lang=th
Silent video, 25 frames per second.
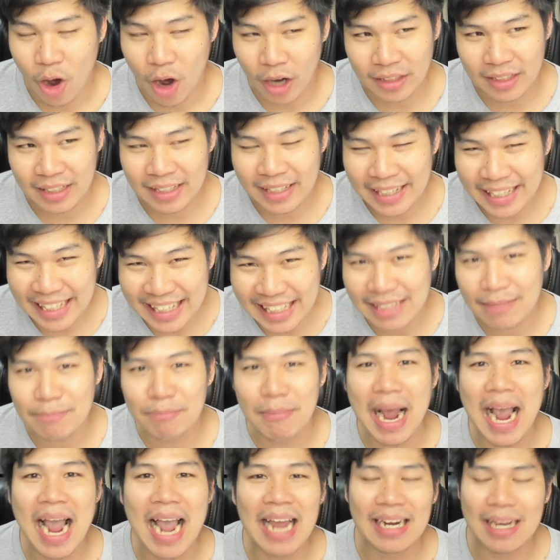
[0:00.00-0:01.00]
ฮอตฮิต
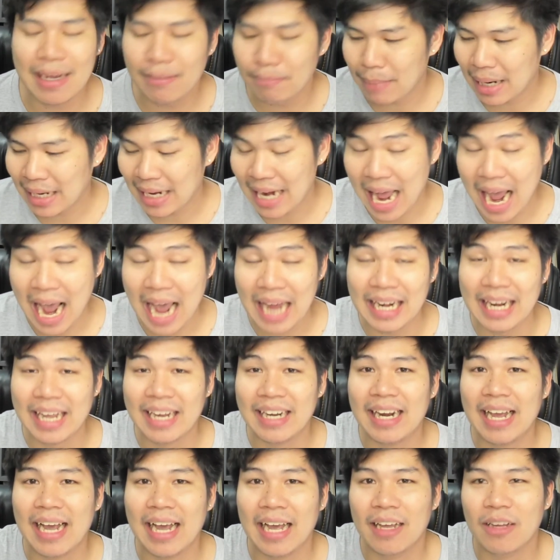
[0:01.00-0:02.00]
มากนะครับมานาน
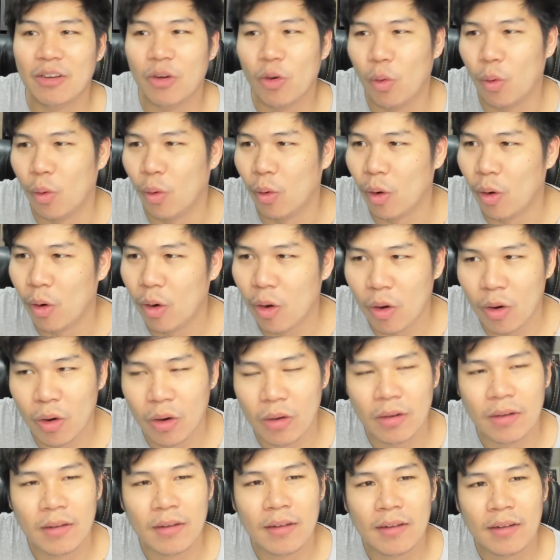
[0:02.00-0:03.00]
แล้วนะฮะโอ้โห
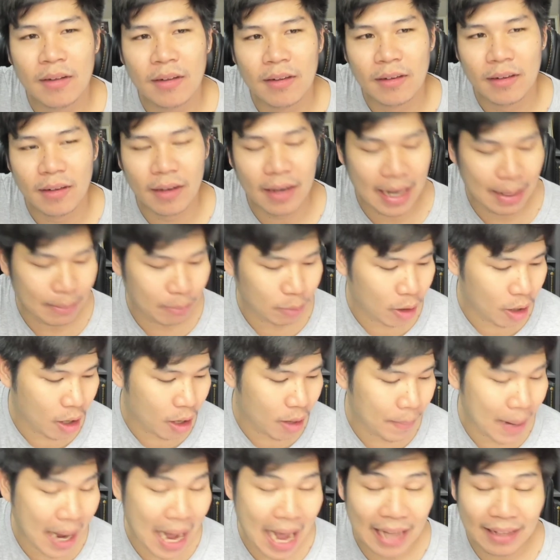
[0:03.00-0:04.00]
นะครับ
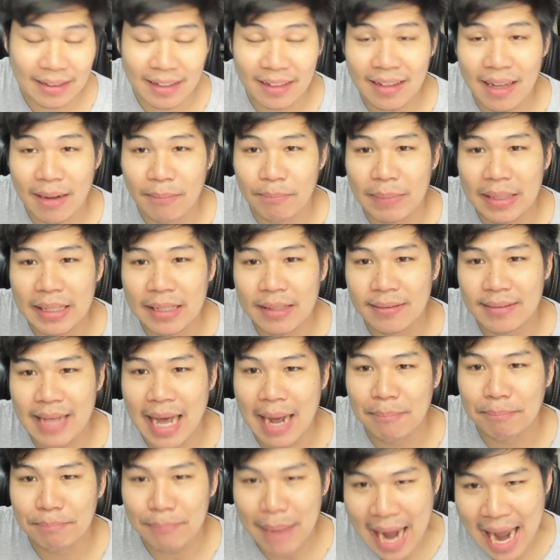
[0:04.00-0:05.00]
ก็พระตั้งแต่ปี
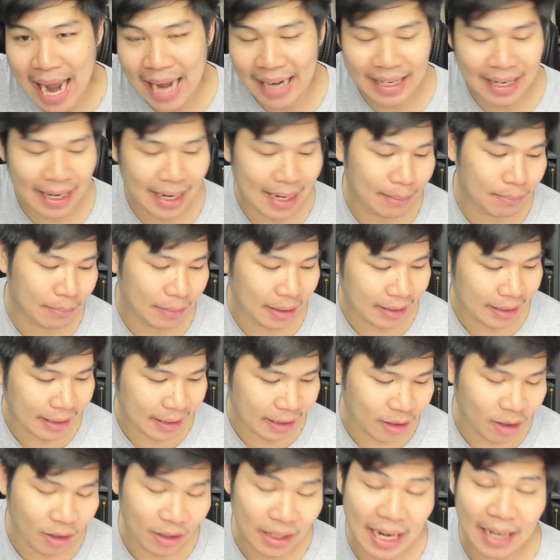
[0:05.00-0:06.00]
38 นะครับอัน
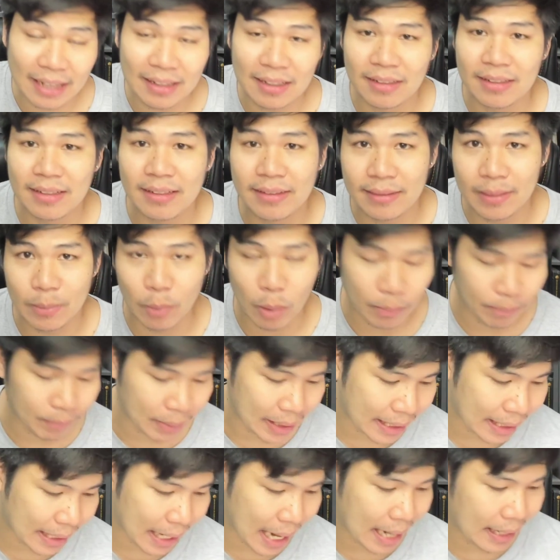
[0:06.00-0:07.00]
นี้ก็น่าจะ 20กว่า
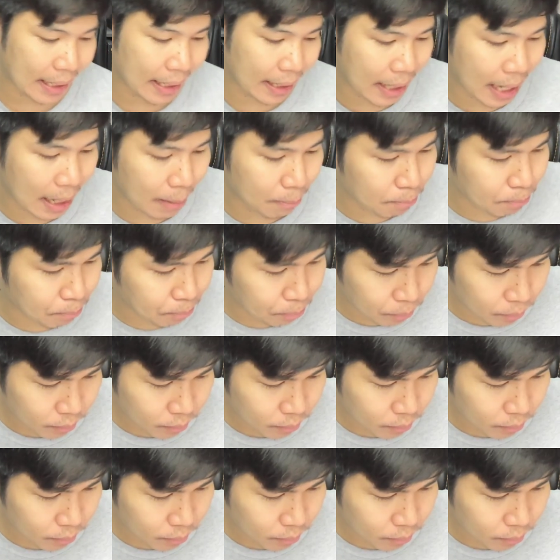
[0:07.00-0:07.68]
ปีแล้วนะครับ